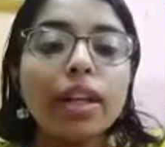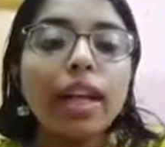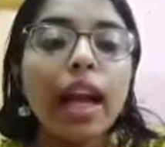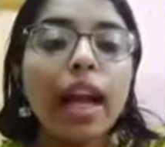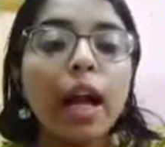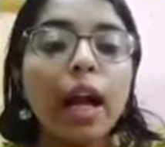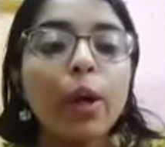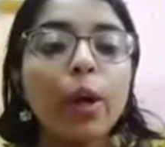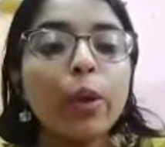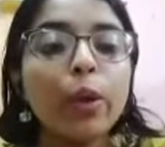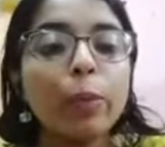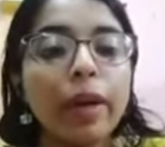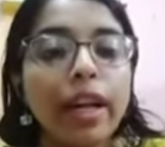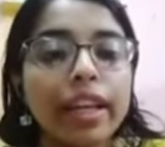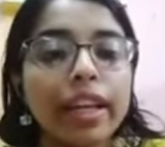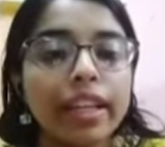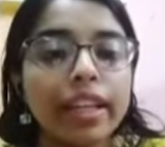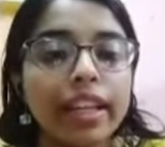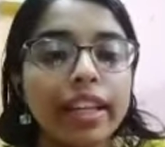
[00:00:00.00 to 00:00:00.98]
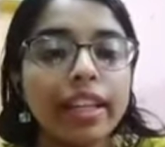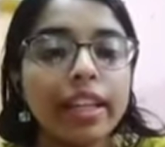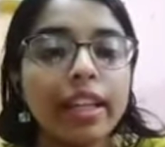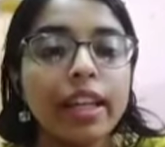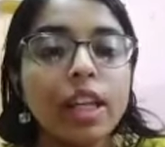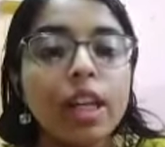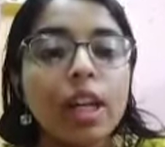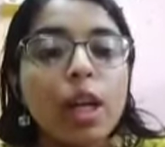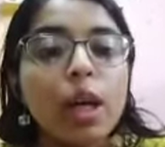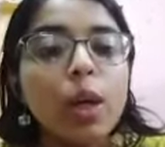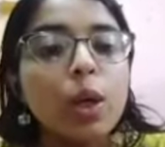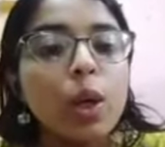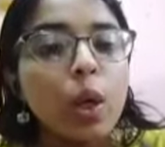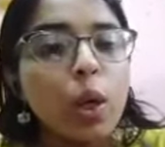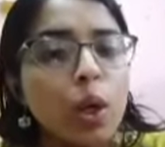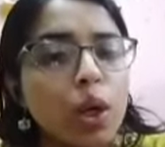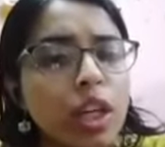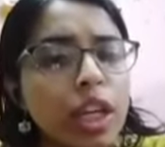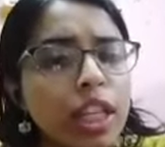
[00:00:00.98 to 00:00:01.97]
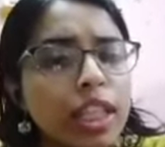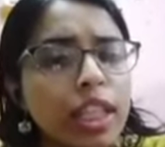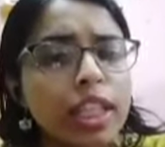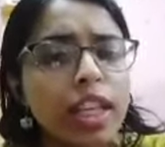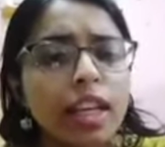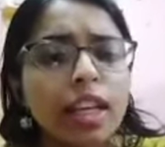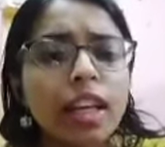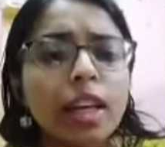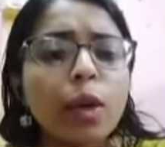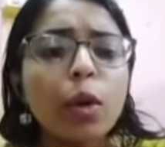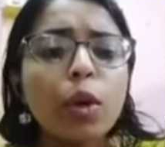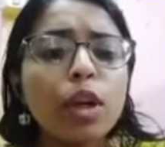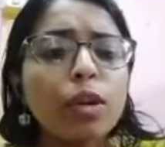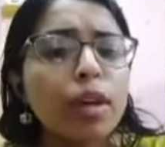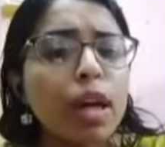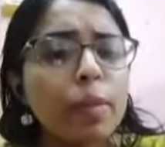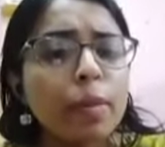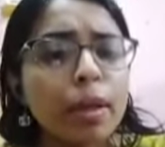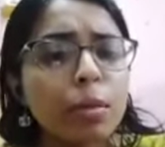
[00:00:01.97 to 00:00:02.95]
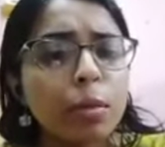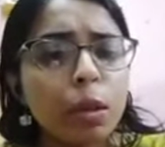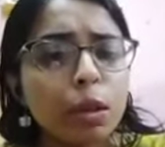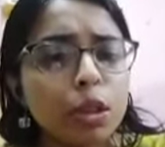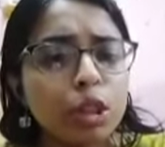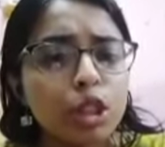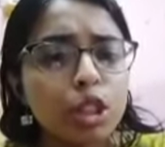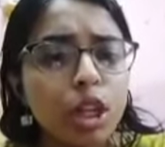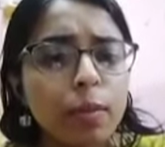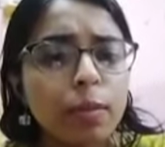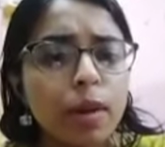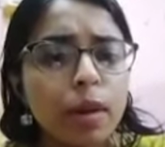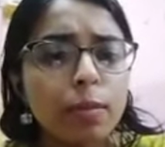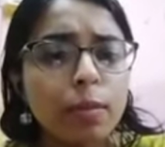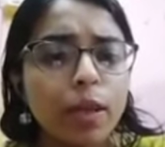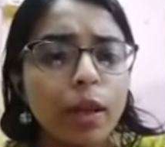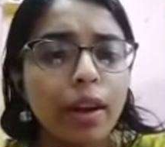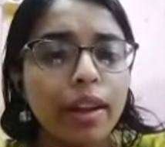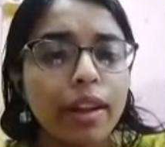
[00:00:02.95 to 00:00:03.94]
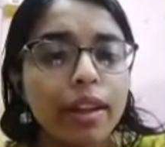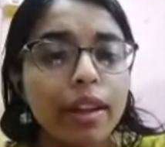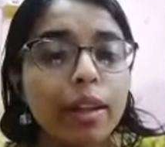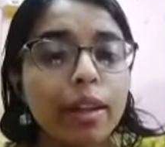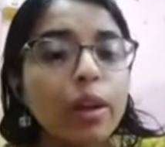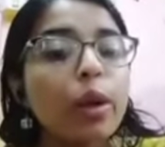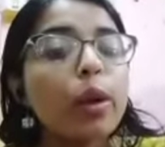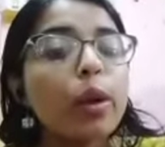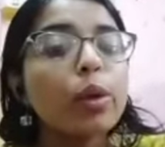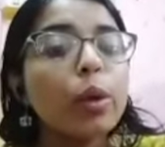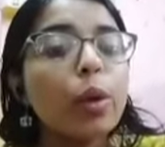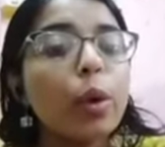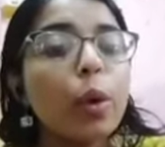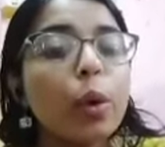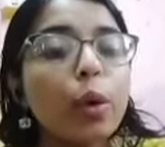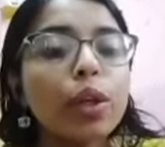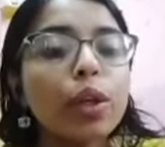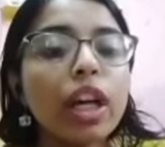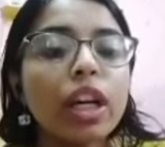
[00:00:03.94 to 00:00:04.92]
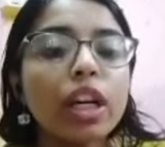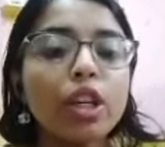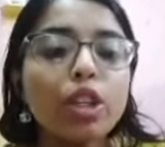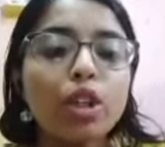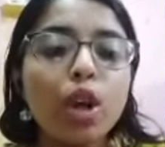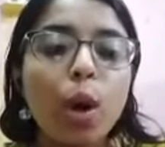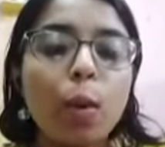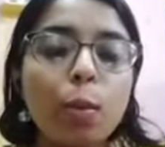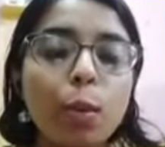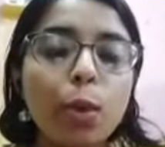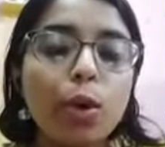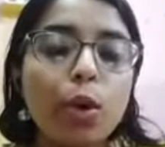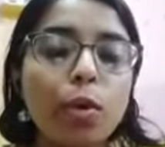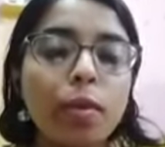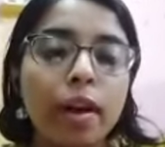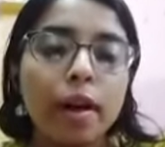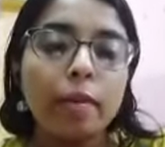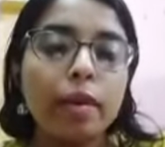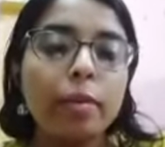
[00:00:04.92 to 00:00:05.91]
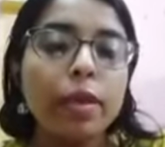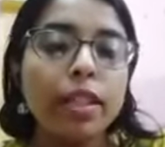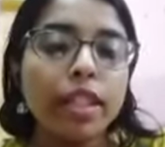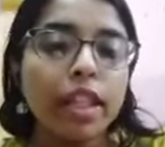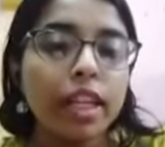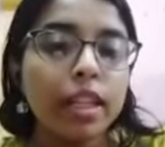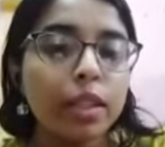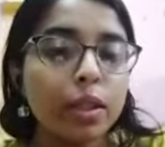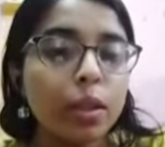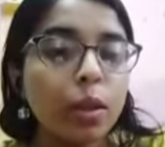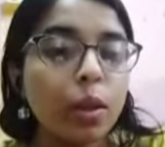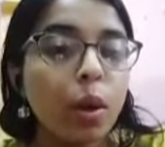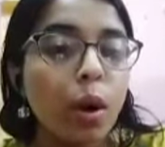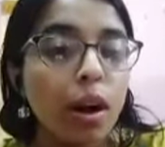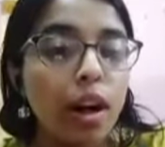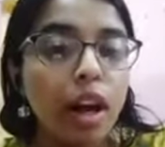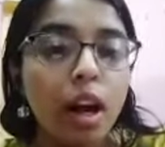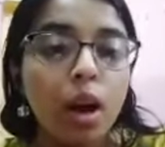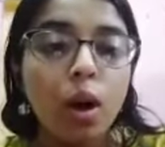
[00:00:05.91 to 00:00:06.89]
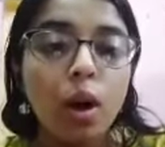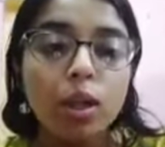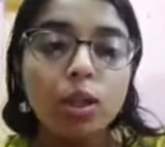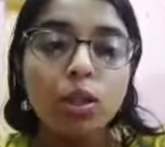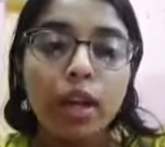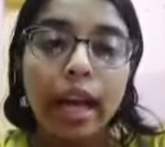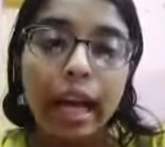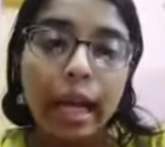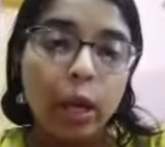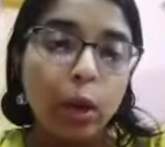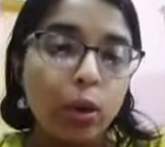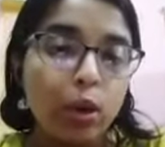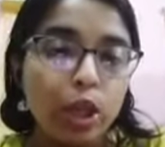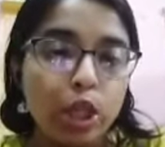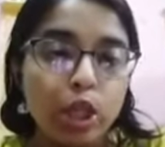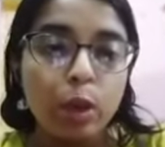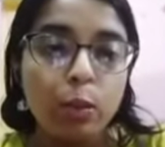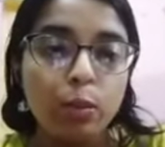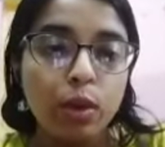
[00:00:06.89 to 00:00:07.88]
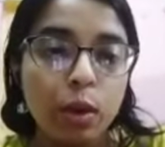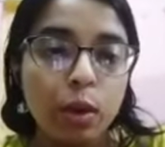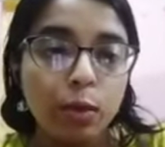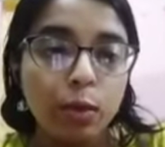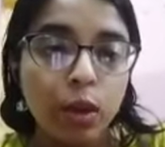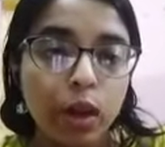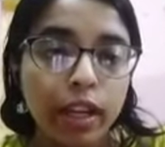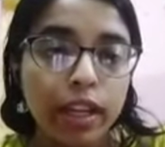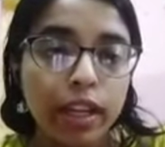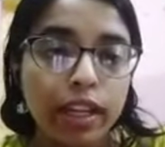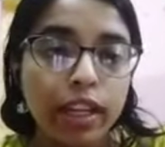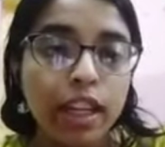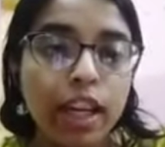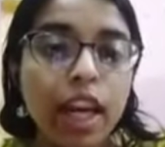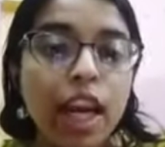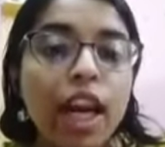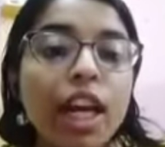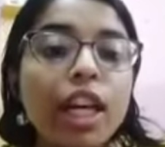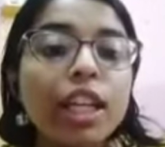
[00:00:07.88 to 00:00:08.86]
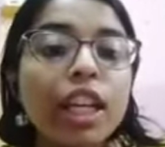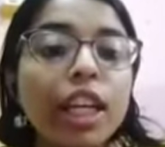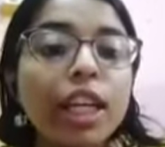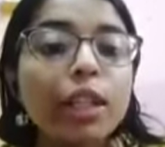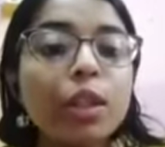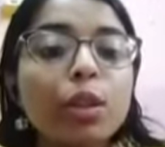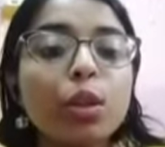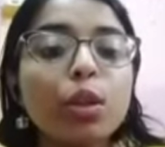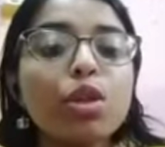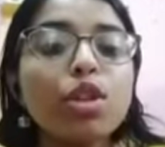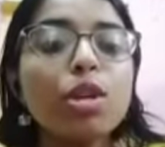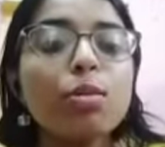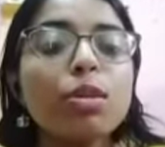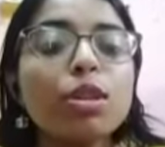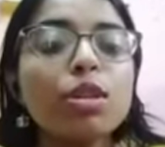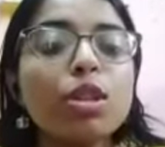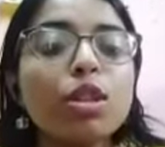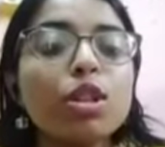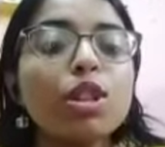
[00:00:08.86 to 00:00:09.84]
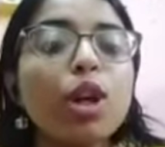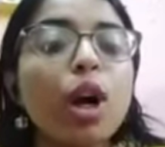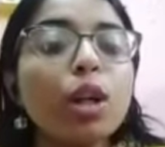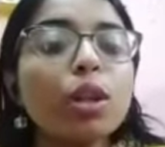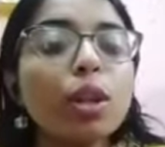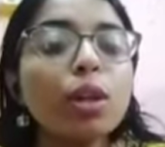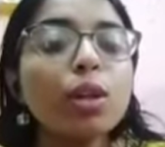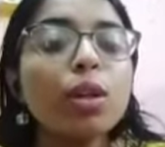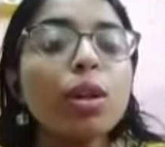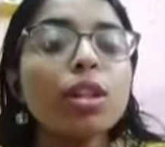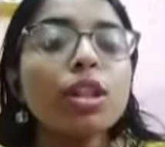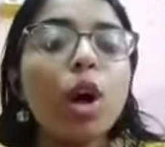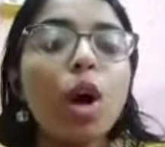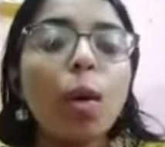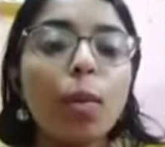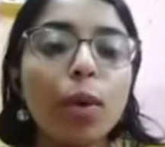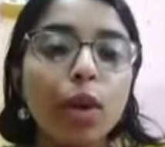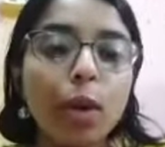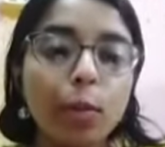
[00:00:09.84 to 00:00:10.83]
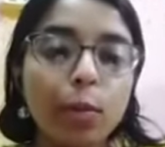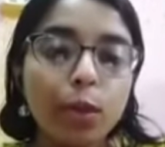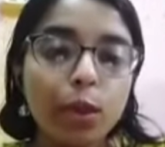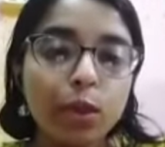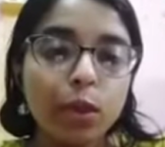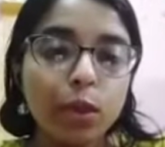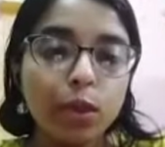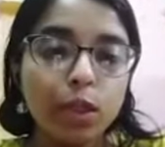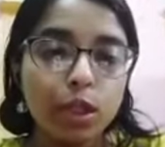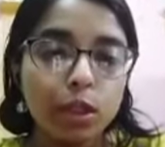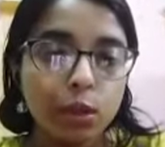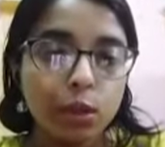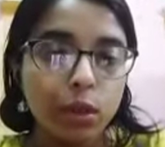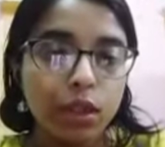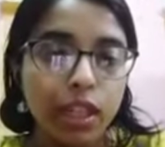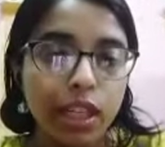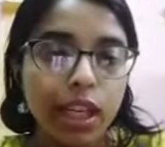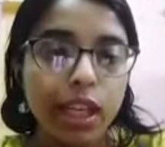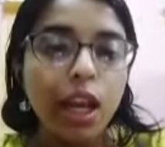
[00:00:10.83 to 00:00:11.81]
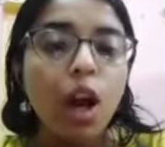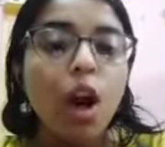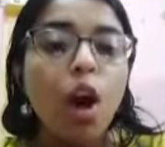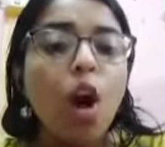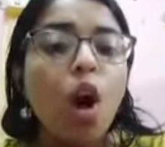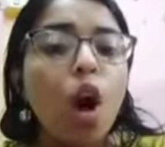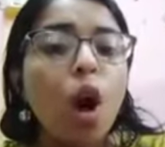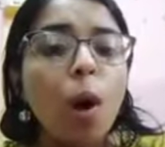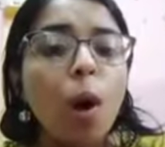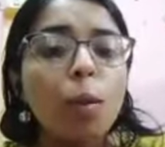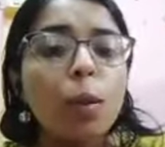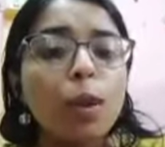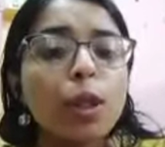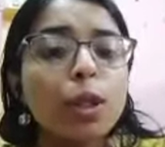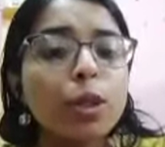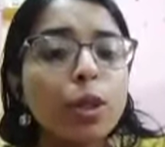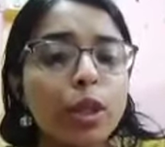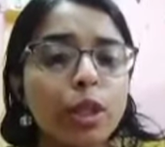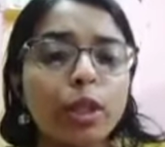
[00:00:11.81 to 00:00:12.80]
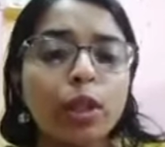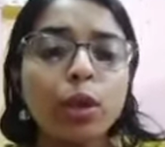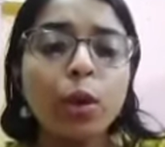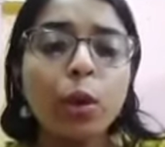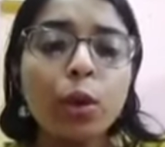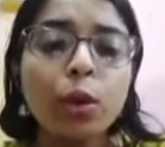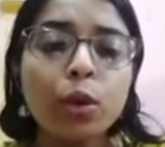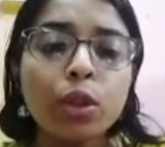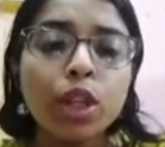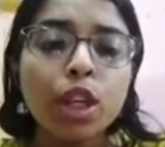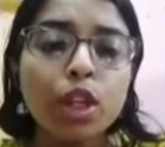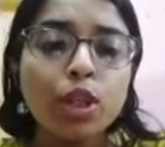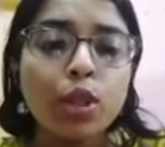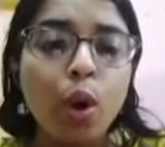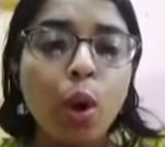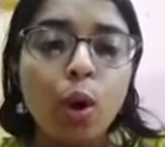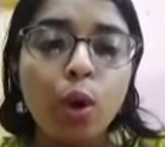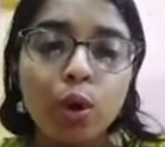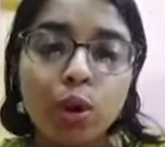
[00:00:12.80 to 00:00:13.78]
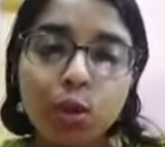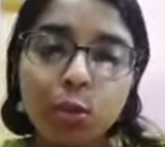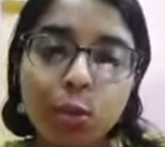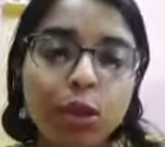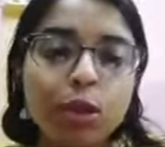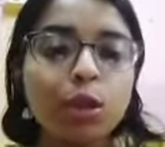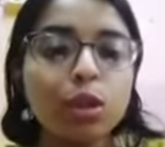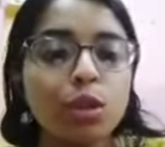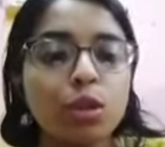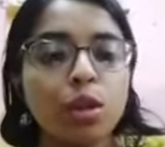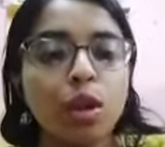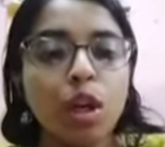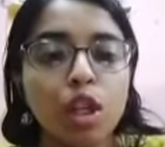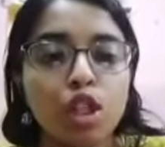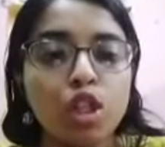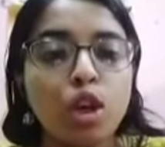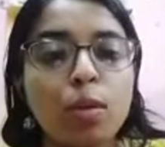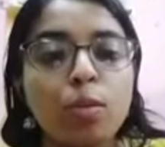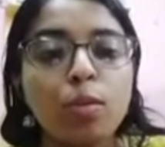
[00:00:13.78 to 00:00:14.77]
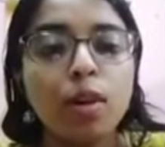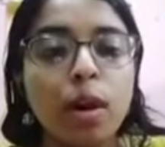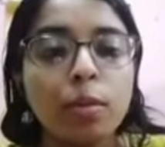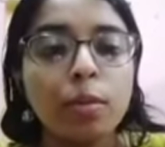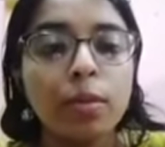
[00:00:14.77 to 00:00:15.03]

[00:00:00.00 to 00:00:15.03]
এখন উপায় কি করোনা থেকে কি কোনোভাবেই মুক্তি সম্ভব নয় করোনাকে সম্পূর্ণভাবে বিতাড়িত করা হয়তো এখনই সম্ভব নয় কিন্তু সমস্ত সতর্কতা অবলম্বন করে চললে অবশ্যই করোনার সংক্রমণ রোধ করা সম্ভব